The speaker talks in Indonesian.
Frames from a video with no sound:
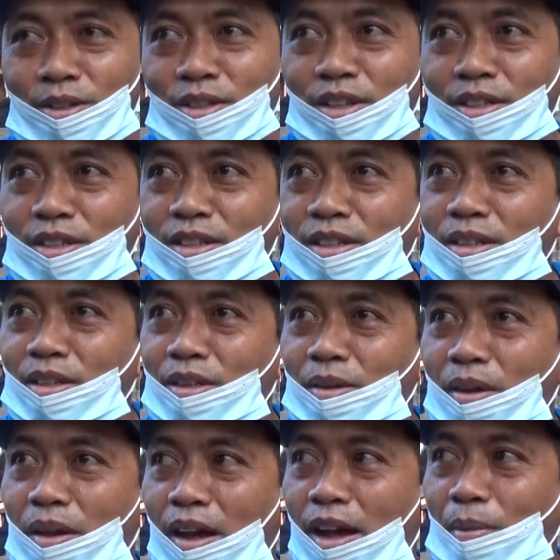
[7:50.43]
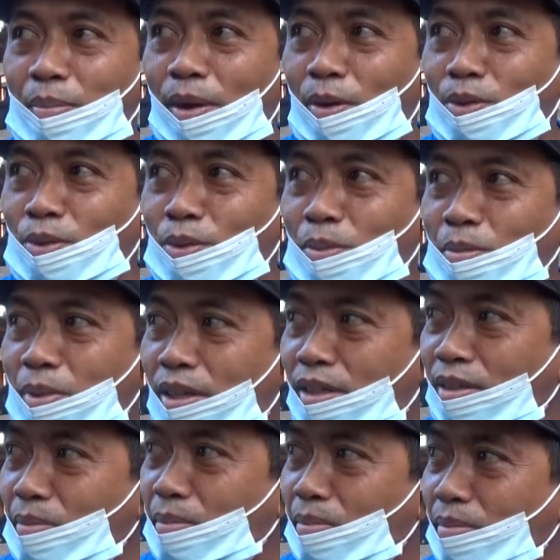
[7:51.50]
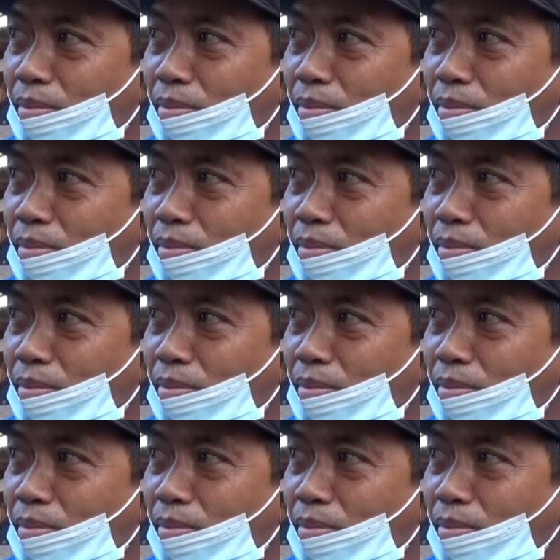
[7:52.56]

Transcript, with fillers: jadi apa untuk meng,